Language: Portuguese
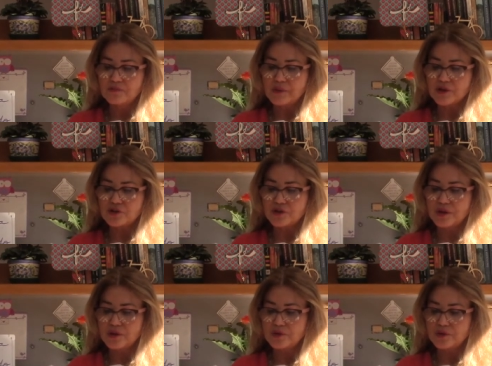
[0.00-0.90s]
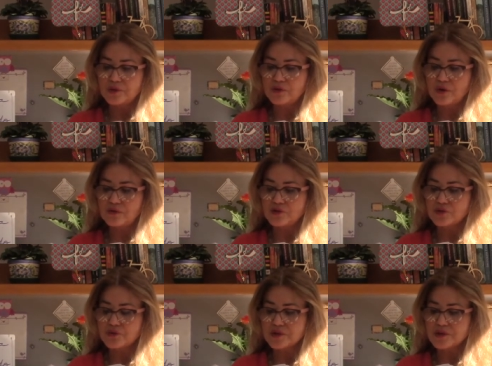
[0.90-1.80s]
mas deu-lhe novas
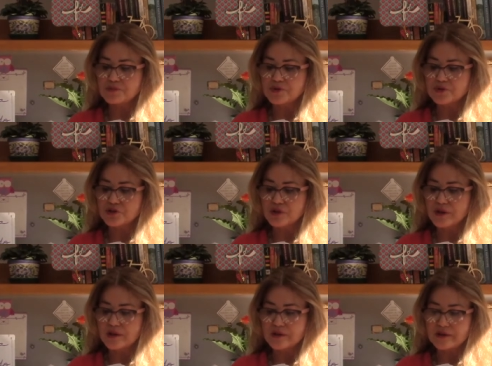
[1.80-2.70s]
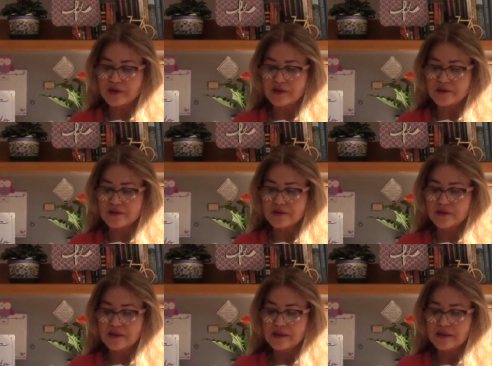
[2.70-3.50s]
concepções da grandeza